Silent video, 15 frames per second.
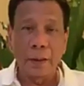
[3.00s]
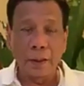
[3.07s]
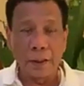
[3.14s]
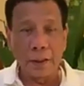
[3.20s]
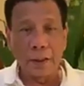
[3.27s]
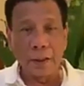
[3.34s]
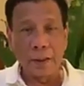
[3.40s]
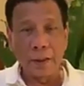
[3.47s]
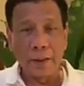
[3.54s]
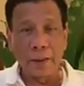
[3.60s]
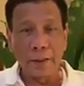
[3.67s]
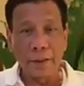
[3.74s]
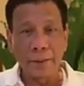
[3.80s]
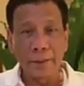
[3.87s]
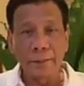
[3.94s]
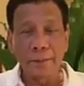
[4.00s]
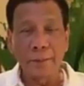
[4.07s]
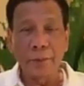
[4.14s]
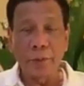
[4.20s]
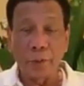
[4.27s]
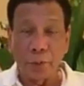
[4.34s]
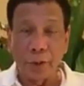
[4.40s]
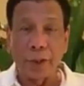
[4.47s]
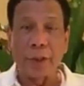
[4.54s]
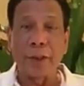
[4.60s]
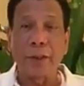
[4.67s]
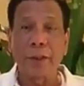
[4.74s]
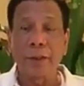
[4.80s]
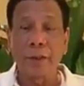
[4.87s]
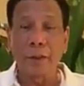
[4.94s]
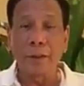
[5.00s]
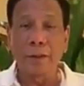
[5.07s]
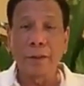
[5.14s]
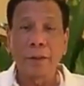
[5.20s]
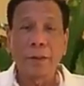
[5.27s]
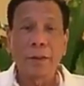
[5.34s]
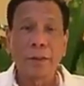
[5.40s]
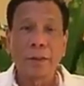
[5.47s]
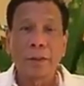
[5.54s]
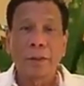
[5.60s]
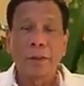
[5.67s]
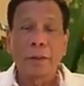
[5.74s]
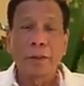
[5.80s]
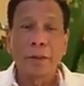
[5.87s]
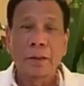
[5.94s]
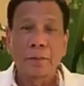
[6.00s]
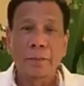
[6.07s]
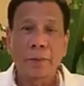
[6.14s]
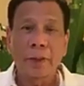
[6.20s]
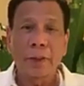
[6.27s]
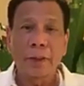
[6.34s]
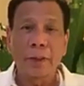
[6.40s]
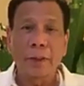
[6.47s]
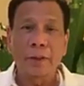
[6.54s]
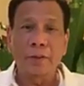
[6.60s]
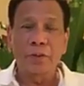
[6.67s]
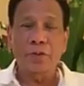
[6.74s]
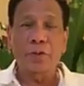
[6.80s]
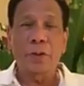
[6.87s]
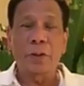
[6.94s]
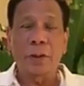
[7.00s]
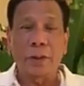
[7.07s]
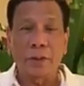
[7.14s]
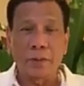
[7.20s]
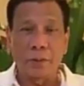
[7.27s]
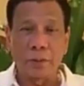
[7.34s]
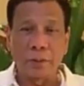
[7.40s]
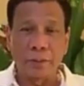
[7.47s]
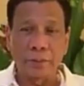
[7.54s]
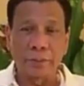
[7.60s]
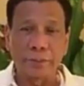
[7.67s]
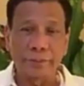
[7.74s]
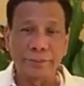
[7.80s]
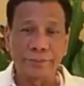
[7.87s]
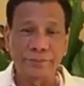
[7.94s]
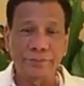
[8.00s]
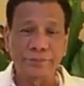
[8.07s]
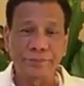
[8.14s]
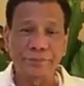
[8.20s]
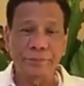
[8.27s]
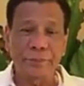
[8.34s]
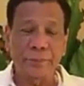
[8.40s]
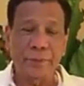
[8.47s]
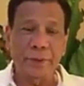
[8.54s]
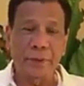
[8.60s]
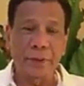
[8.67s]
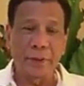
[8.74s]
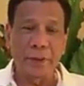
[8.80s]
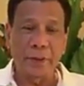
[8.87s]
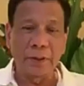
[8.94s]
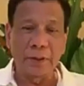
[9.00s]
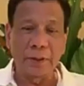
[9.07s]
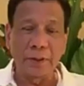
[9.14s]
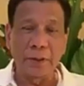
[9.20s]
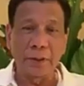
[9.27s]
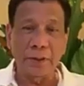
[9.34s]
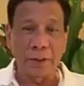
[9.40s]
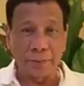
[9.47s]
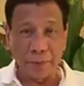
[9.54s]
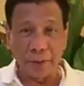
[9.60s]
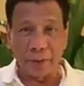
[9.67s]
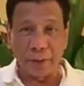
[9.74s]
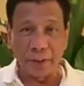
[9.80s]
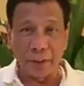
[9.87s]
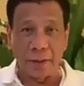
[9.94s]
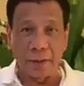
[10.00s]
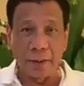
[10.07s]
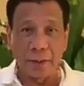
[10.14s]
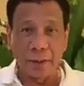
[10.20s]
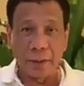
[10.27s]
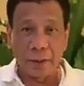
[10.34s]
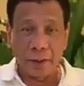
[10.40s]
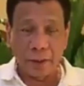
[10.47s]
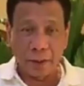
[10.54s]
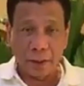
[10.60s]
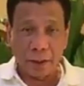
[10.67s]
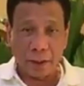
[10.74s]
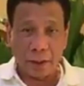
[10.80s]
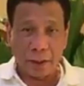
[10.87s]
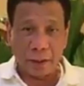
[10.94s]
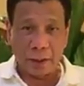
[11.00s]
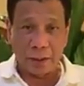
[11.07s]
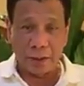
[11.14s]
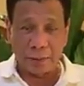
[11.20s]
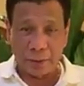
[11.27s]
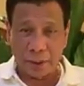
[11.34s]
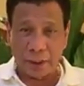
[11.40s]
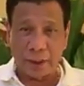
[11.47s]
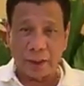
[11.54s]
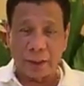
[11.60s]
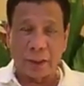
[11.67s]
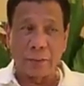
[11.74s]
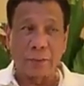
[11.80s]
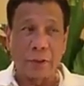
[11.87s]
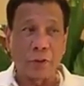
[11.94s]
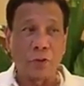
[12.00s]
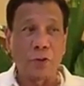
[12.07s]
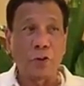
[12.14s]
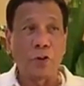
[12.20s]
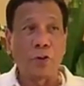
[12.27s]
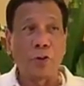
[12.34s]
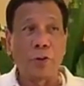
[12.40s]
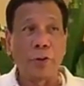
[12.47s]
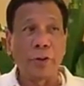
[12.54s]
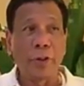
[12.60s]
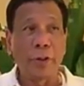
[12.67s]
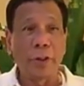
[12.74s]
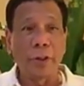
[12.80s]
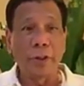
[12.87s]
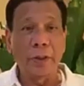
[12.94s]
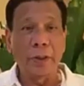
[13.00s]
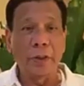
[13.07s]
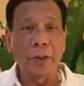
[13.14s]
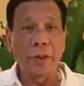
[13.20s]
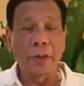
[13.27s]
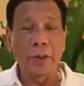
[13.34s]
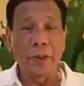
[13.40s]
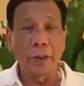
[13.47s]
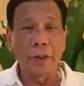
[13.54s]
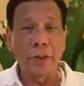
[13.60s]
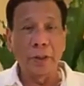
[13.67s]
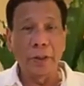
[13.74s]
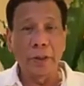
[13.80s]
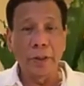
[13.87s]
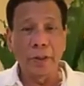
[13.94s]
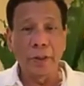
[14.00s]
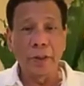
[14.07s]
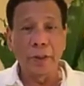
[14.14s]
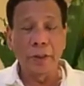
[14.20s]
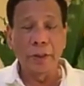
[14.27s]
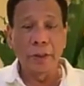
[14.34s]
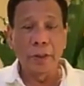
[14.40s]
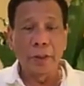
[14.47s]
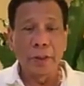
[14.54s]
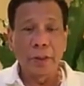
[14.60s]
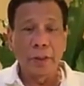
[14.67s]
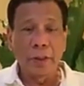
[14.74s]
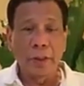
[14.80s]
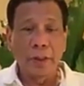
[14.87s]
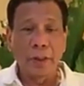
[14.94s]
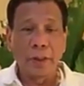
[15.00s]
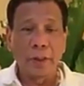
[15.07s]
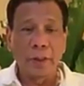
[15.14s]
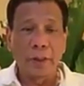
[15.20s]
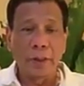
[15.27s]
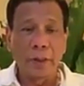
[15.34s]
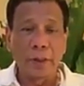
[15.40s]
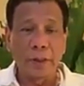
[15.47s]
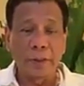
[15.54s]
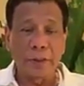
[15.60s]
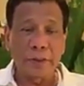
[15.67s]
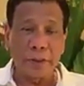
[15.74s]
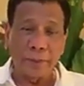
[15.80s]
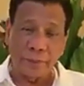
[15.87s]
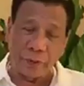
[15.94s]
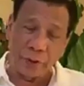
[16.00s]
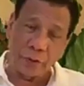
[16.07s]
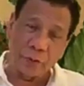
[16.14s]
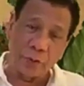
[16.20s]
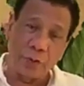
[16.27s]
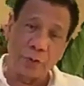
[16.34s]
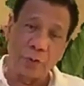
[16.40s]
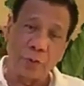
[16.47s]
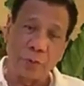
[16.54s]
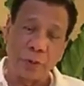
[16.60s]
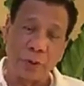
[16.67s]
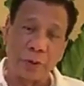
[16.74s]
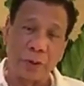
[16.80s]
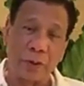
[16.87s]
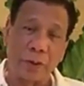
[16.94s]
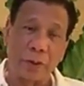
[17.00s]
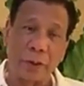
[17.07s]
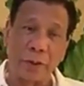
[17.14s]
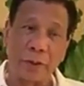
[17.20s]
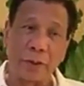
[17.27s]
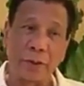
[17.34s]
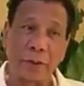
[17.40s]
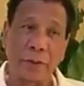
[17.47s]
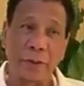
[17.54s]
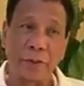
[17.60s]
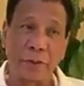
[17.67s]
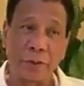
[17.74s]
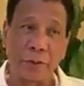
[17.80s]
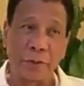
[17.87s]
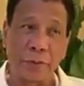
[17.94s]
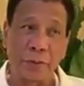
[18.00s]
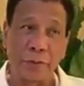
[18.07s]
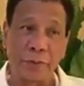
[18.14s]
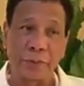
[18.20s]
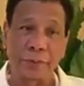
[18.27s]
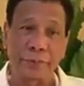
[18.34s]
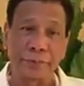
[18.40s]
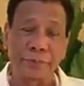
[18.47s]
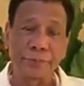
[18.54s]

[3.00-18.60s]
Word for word: Uh, good day. May gusto lang akong uh, sabihin sa mga taga Bacolod. Uh, eh, ka something to do with uh, yung